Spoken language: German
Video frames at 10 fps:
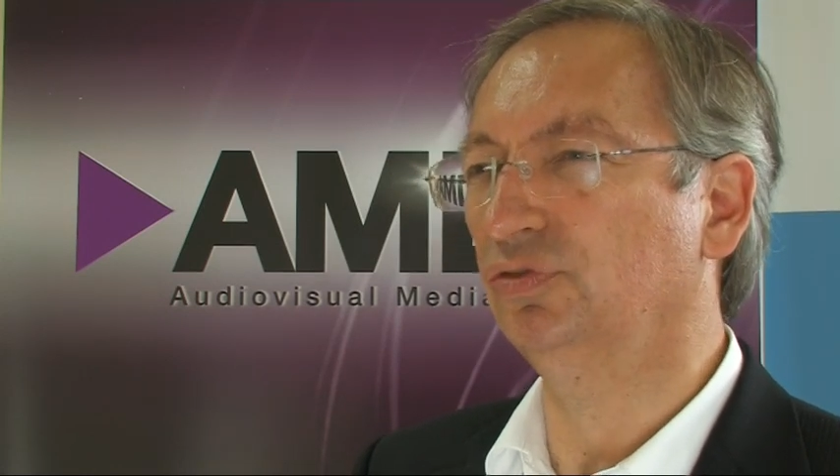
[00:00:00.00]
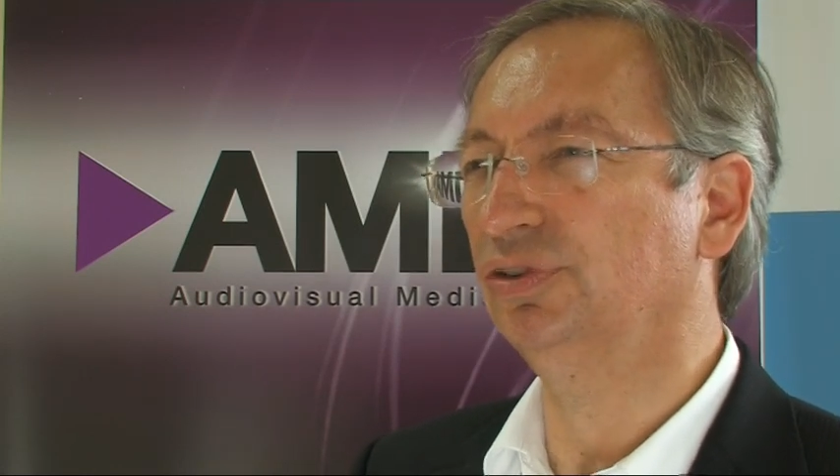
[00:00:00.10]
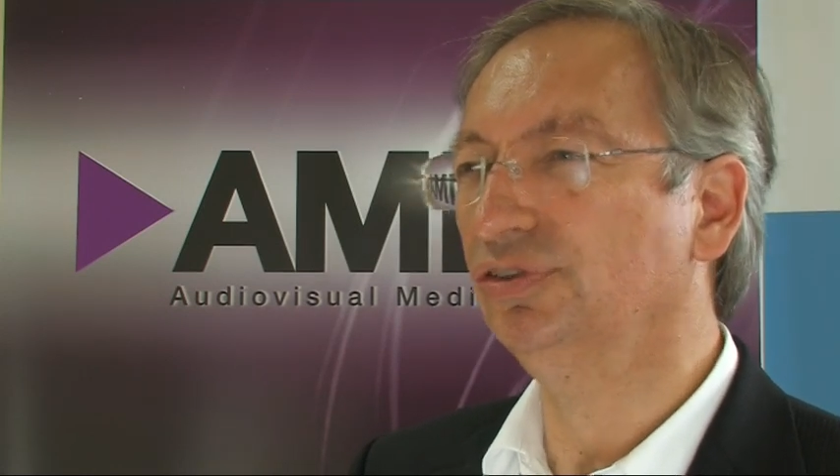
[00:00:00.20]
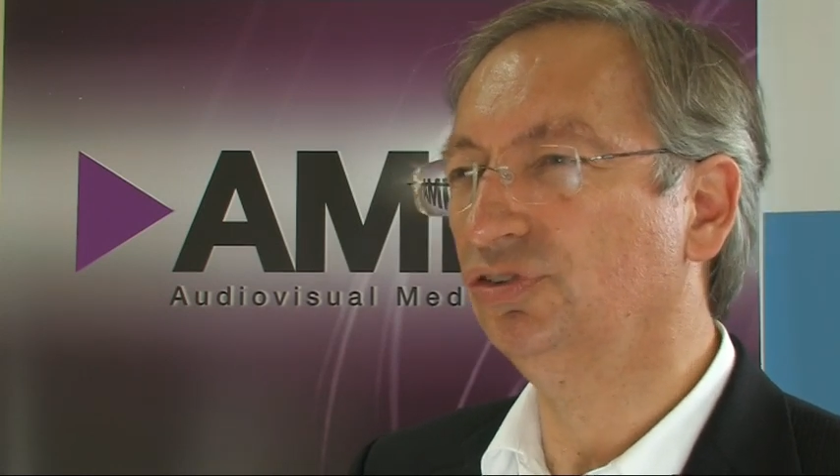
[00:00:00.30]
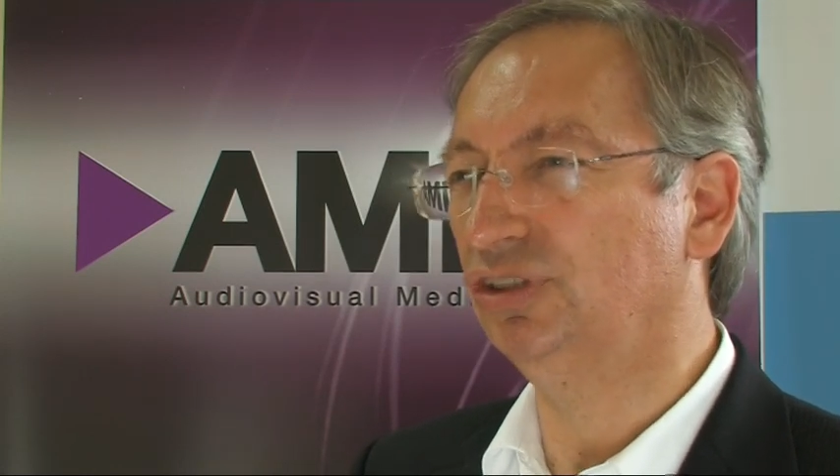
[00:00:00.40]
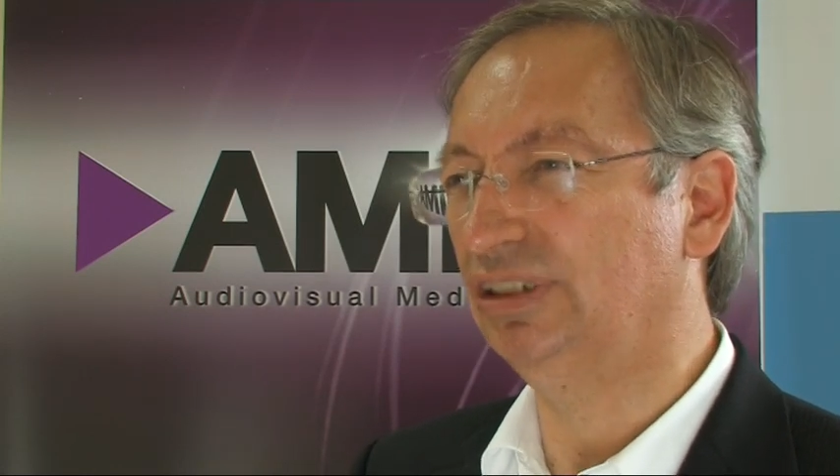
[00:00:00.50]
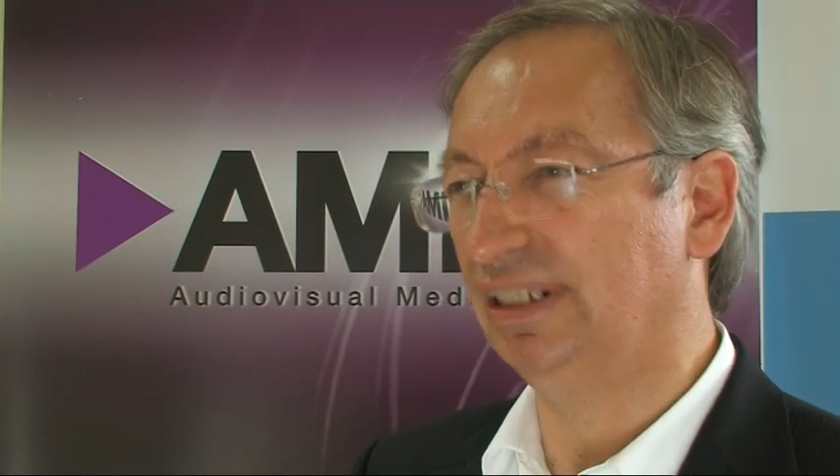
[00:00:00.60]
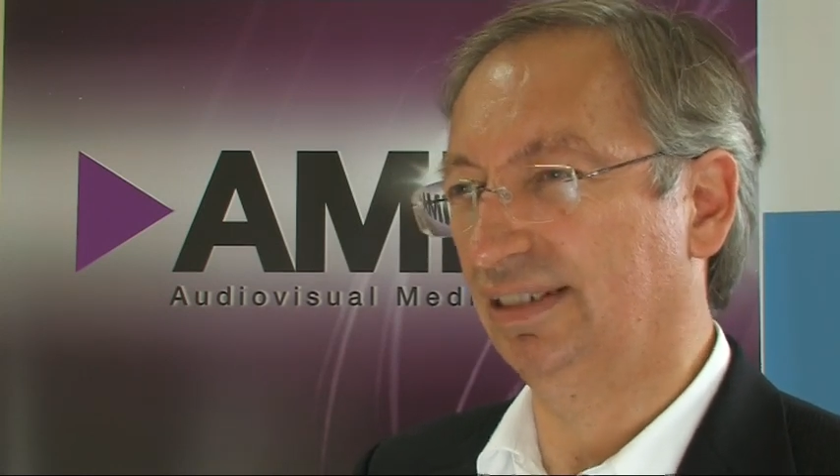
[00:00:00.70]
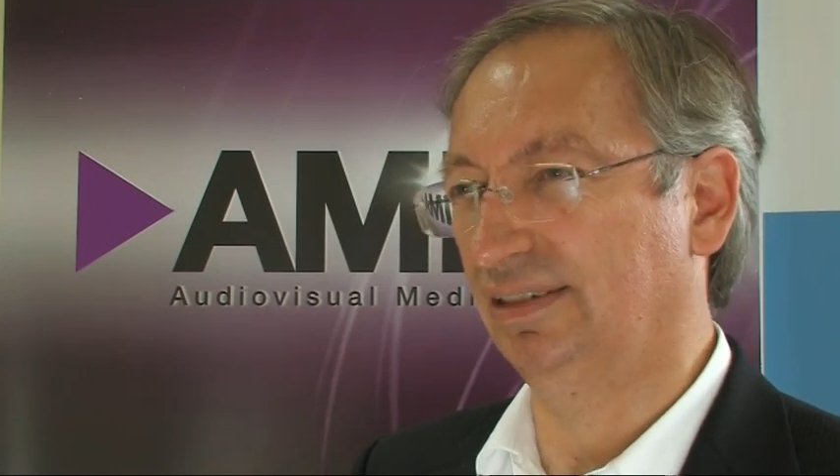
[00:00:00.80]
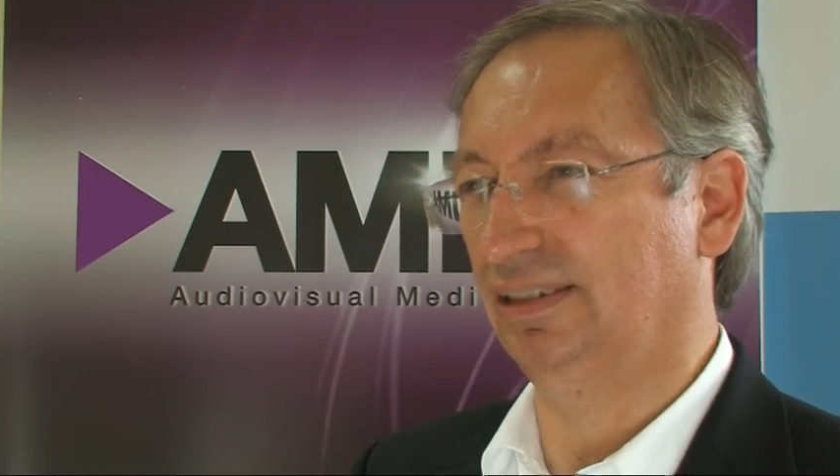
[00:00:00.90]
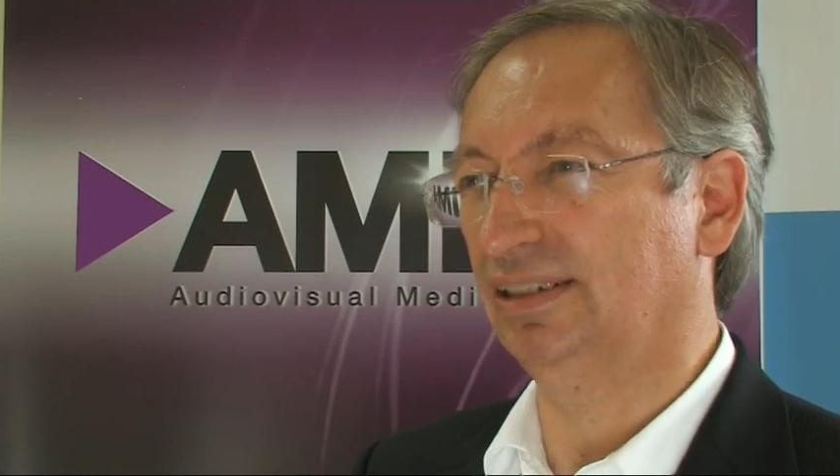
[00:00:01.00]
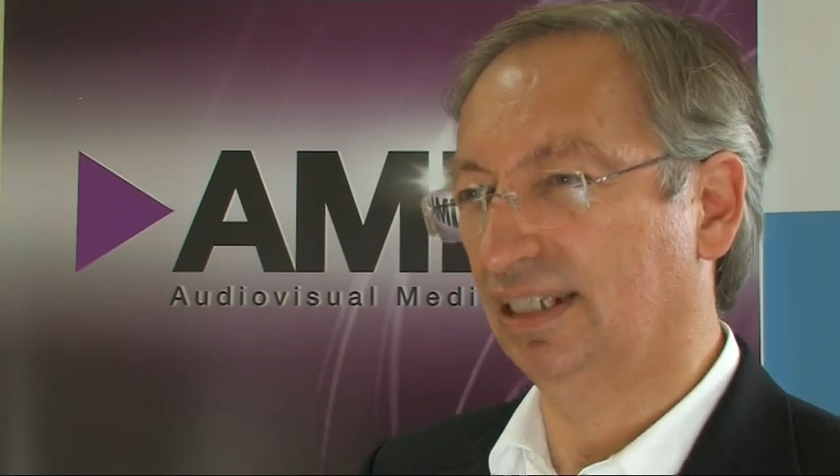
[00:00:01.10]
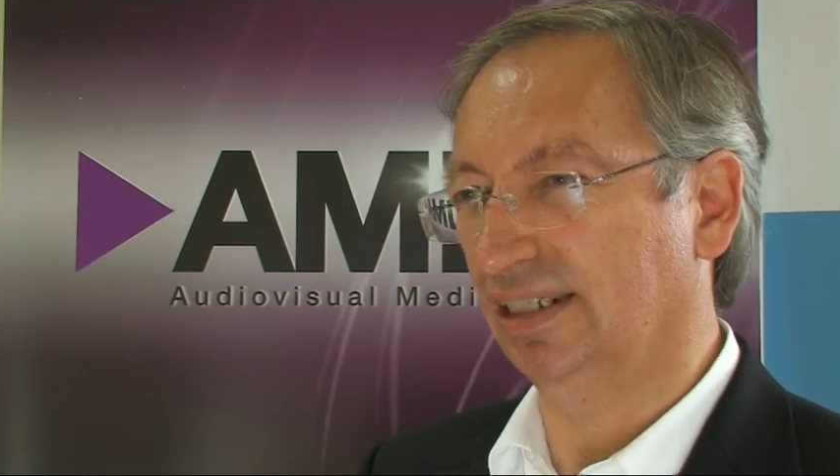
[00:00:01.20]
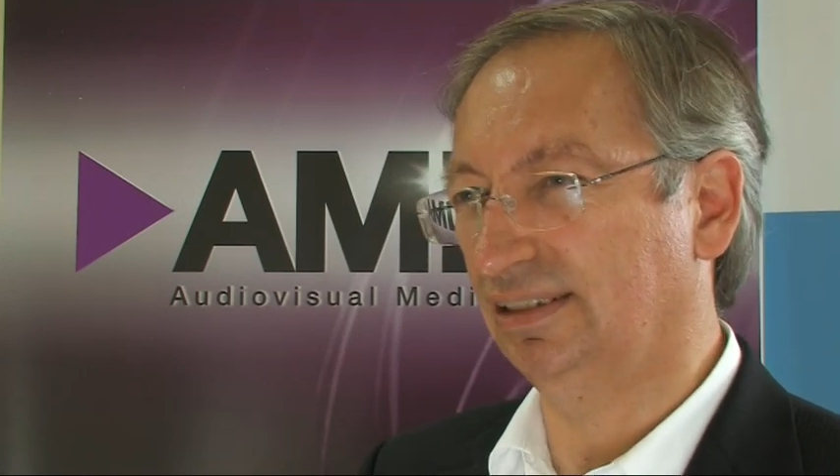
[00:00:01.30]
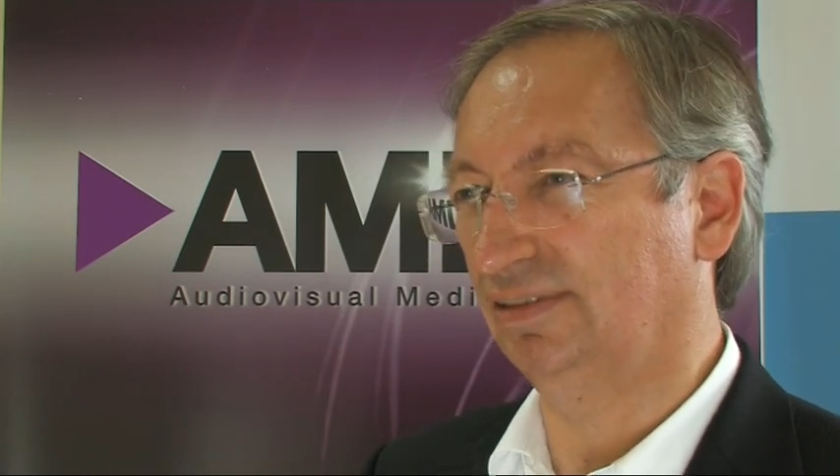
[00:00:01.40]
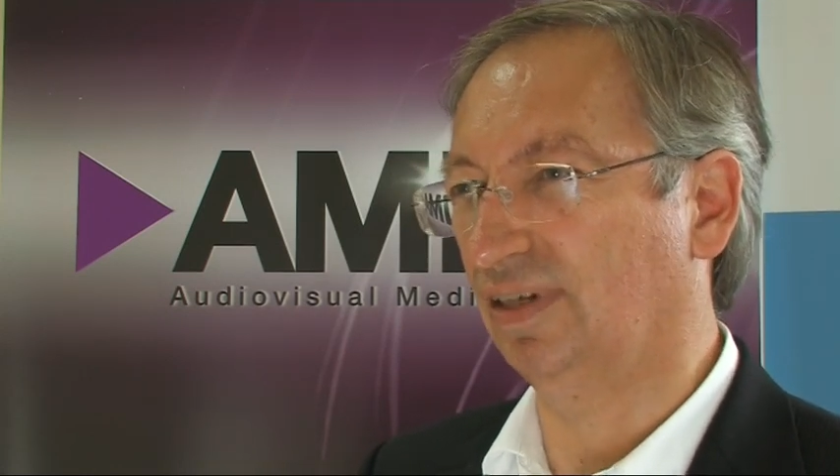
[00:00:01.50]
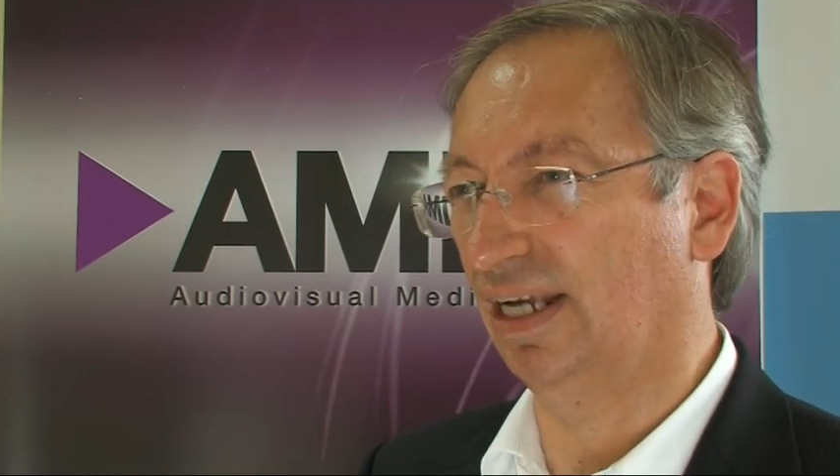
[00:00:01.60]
würden Sie denn interaktive